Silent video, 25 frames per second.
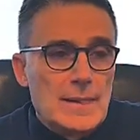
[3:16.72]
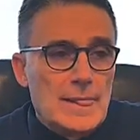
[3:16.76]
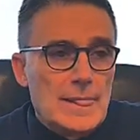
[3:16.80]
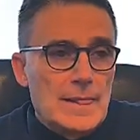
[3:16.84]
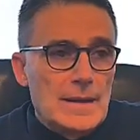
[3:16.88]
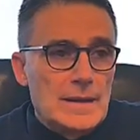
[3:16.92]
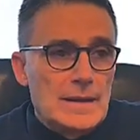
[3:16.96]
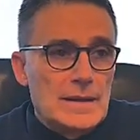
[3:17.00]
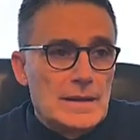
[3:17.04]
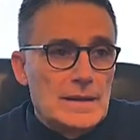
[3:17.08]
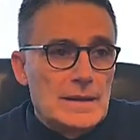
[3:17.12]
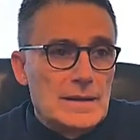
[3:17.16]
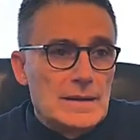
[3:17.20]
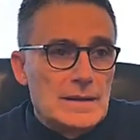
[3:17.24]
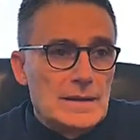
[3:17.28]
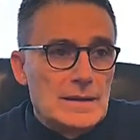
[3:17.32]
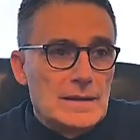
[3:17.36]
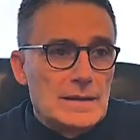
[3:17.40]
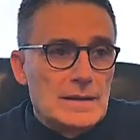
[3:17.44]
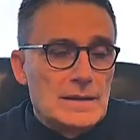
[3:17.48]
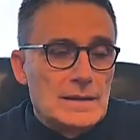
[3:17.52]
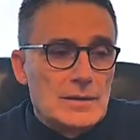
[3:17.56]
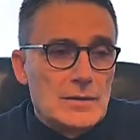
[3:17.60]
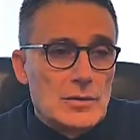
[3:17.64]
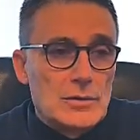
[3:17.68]

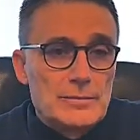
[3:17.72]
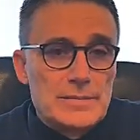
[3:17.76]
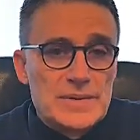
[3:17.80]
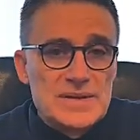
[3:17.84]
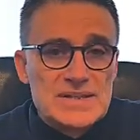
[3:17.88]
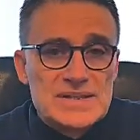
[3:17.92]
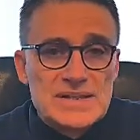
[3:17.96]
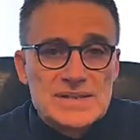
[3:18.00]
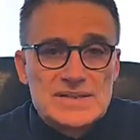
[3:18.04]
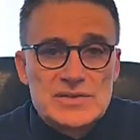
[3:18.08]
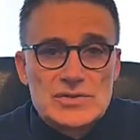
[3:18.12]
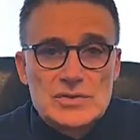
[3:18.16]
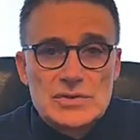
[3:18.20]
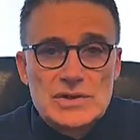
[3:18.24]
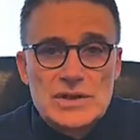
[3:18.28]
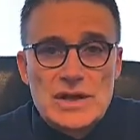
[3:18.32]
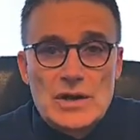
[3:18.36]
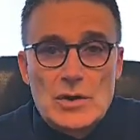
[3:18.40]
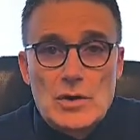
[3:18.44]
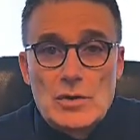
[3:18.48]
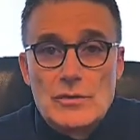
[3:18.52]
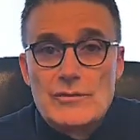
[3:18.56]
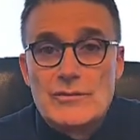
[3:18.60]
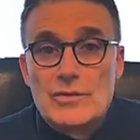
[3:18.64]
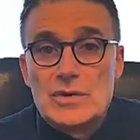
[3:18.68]
eh, compensazioni che
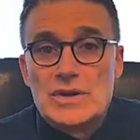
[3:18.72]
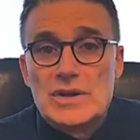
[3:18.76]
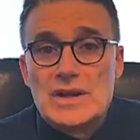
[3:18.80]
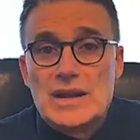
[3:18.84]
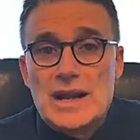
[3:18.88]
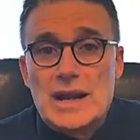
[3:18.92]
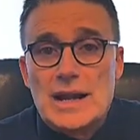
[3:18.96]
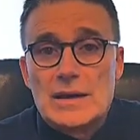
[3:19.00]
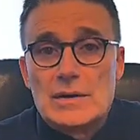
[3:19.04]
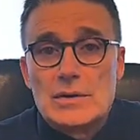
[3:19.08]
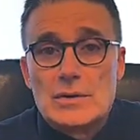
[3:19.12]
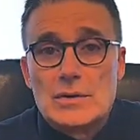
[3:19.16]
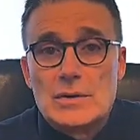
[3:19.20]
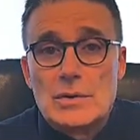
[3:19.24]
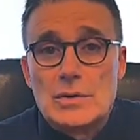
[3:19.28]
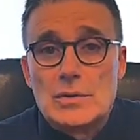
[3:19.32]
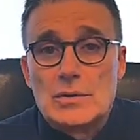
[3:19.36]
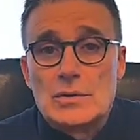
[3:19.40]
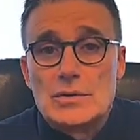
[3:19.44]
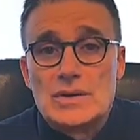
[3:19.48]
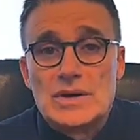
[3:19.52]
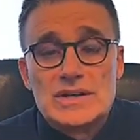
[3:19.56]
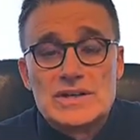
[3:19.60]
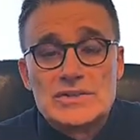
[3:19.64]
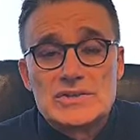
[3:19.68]
convoglieranno
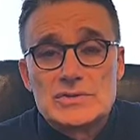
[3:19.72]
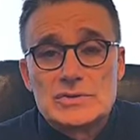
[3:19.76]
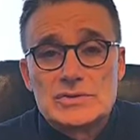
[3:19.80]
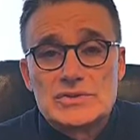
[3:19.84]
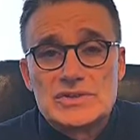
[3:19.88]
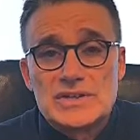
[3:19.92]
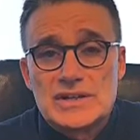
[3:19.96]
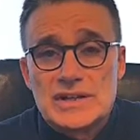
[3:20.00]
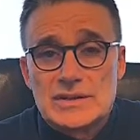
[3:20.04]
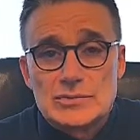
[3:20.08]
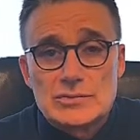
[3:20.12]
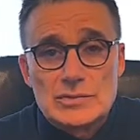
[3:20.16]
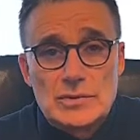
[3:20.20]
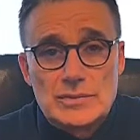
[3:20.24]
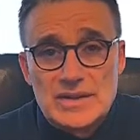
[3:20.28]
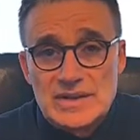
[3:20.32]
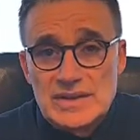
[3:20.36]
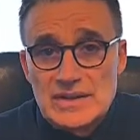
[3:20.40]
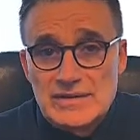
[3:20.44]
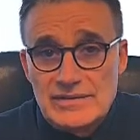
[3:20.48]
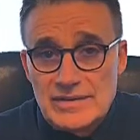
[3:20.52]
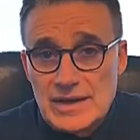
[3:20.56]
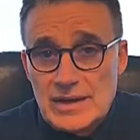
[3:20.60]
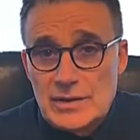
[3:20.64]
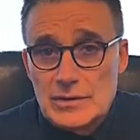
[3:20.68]
le risorse che attualmente
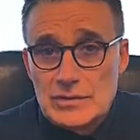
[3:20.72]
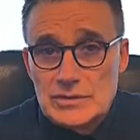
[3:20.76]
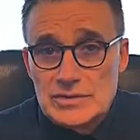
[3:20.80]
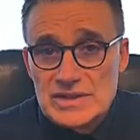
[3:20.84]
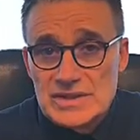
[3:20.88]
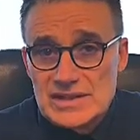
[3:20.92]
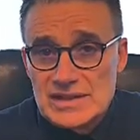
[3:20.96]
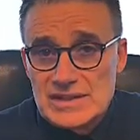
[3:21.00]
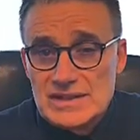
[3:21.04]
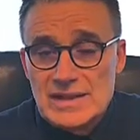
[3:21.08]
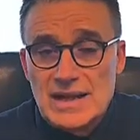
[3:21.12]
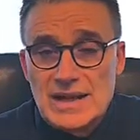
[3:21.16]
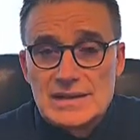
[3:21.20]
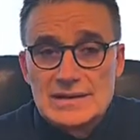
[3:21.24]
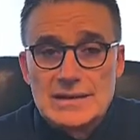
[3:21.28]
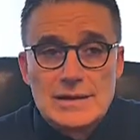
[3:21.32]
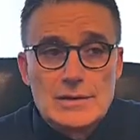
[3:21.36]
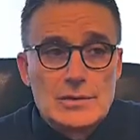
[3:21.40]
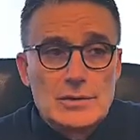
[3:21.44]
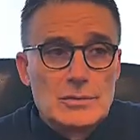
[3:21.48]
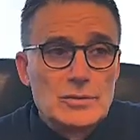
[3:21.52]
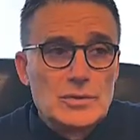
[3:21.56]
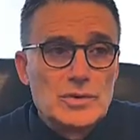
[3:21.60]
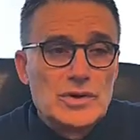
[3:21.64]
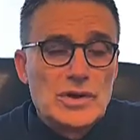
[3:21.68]
vengono destinate ai
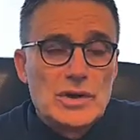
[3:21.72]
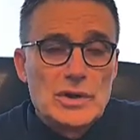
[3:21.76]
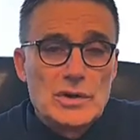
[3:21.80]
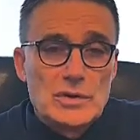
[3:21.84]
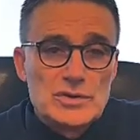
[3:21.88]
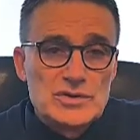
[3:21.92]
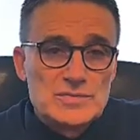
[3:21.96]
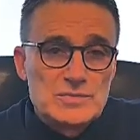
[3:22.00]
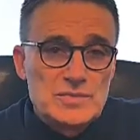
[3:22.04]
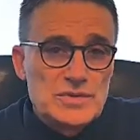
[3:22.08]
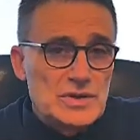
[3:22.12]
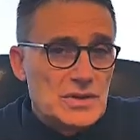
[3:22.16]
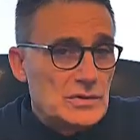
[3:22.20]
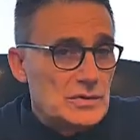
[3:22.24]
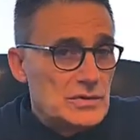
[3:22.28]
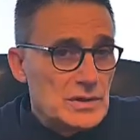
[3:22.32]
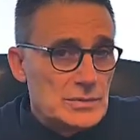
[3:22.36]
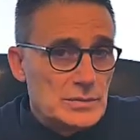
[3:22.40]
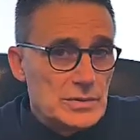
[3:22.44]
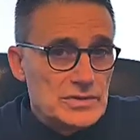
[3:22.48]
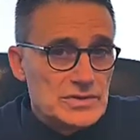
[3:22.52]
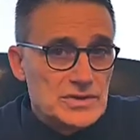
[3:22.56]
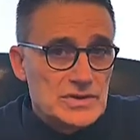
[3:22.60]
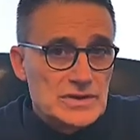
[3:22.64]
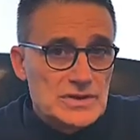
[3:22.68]
comuni che ospitano i
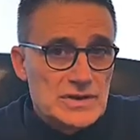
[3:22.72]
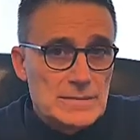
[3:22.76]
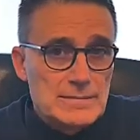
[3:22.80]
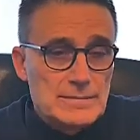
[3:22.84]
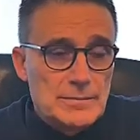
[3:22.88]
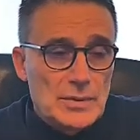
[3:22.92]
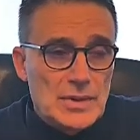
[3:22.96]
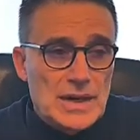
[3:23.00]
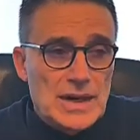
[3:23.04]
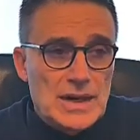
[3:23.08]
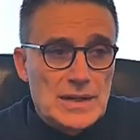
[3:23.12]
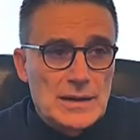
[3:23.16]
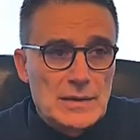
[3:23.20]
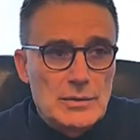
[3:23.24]
depositi temporanei.